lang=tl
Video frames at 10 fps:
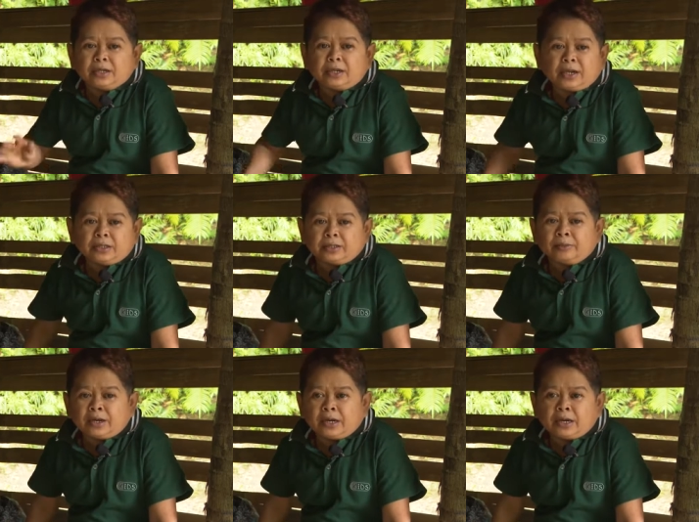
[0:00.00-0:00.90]
lahat ng
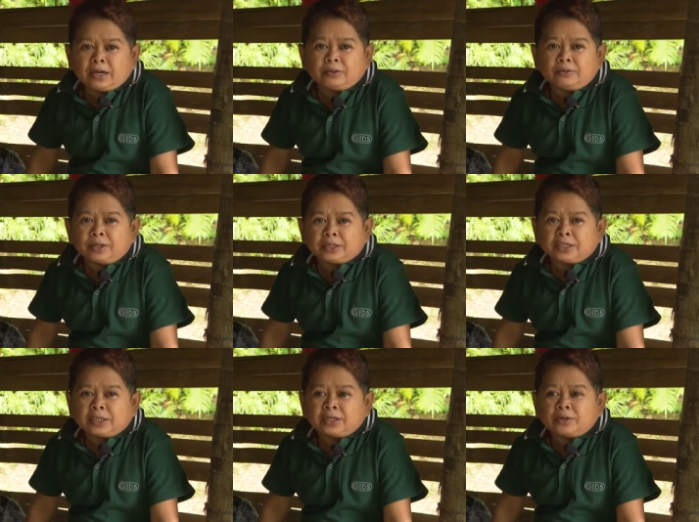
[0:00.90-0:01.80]
mga ano,
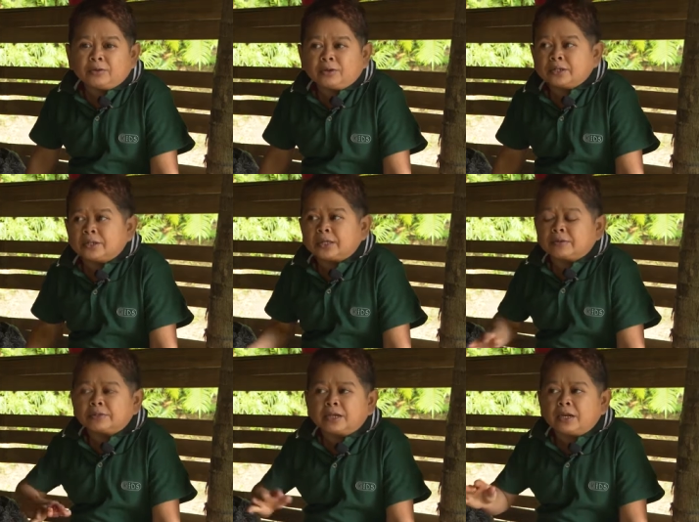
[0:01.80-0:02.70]
kachat ko,
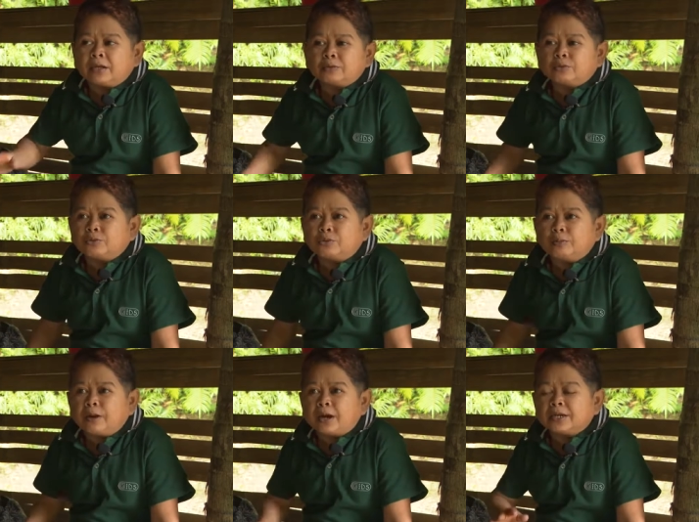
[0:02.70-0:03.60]
nagtatanong sila, totoo
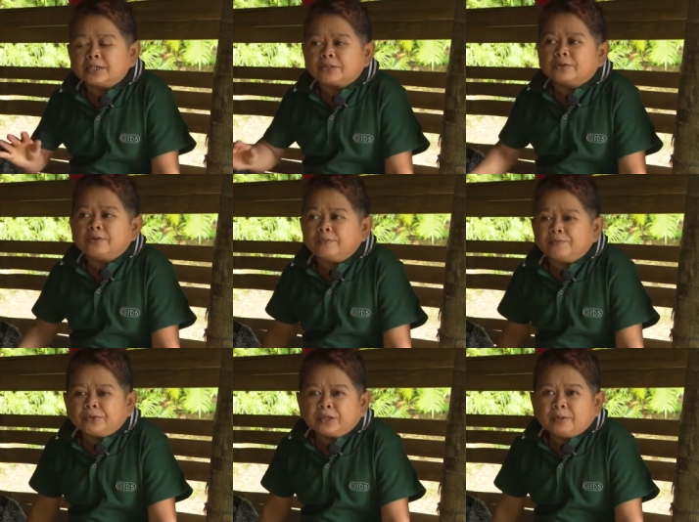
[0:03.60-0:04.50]
ba ganito?
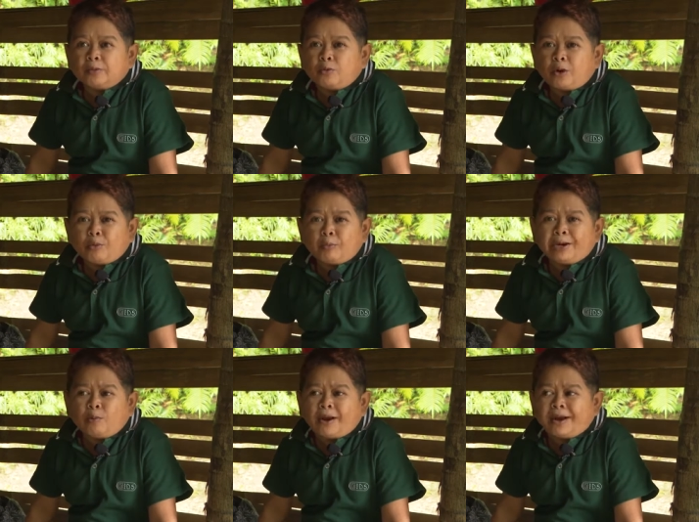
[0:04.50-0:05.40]
Huwag
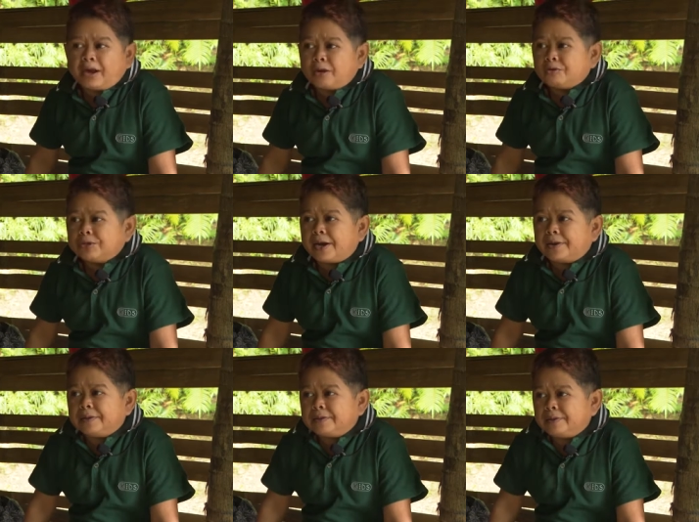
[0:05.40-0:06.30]
maniwala kayo
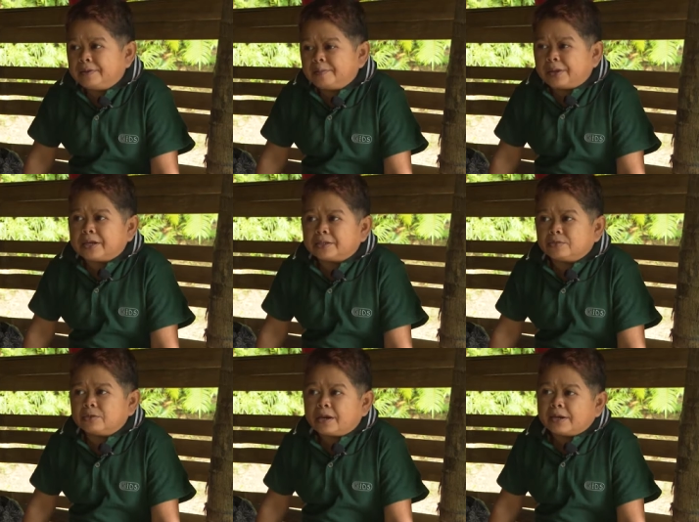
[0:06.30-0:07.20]
dyan. Fake
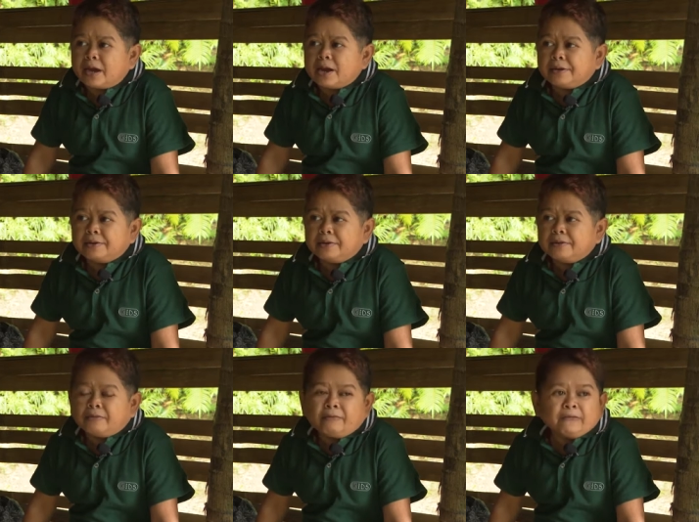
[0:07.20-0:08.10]
news lang yan.
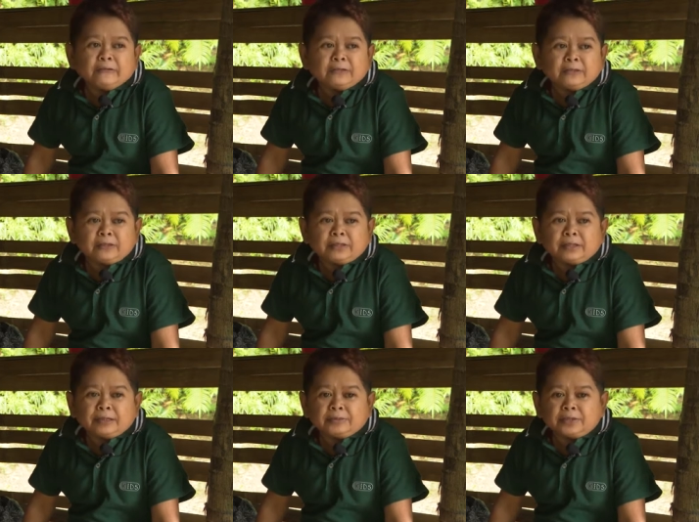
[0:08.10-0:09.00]

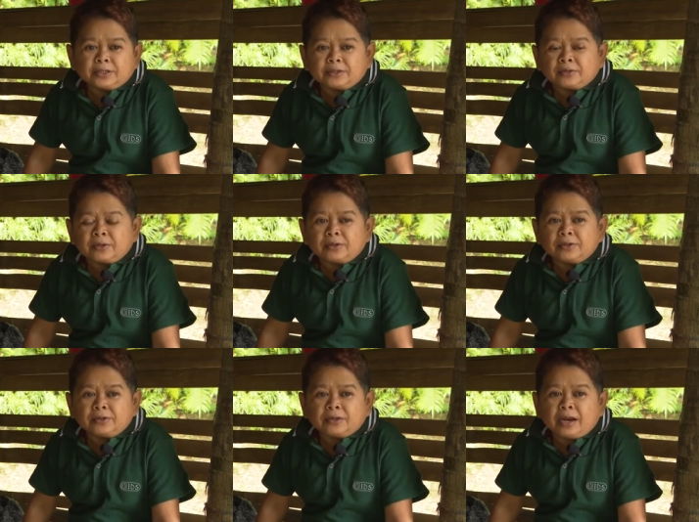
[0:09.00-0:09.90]
Kasi ito,
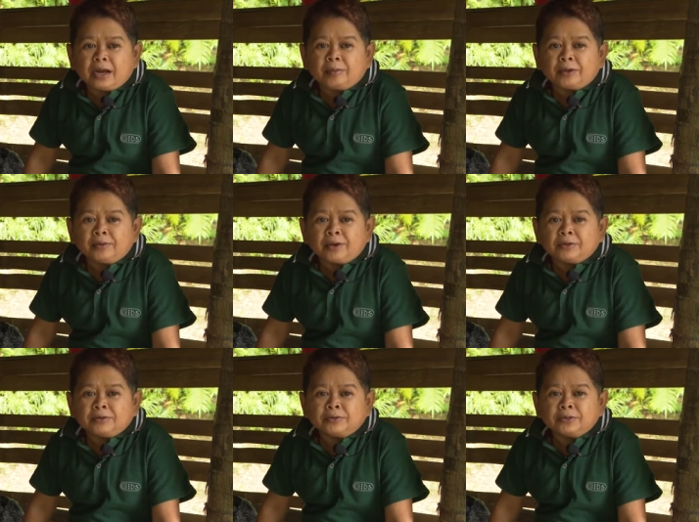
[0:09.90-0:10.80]
nalaman ko
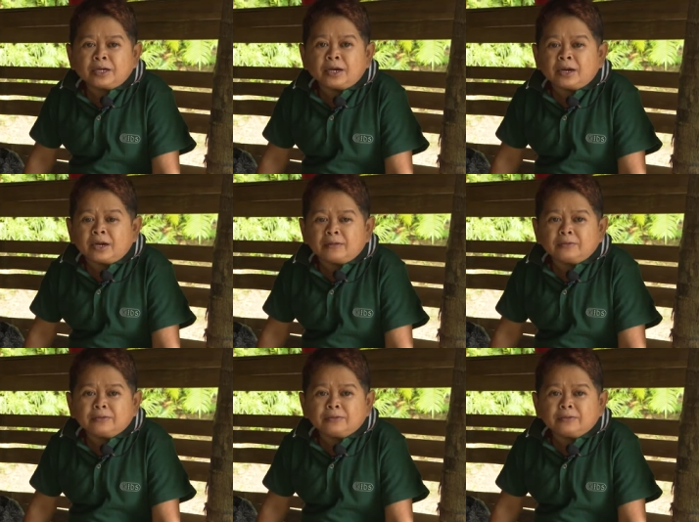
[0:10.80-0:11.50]
ngayon sa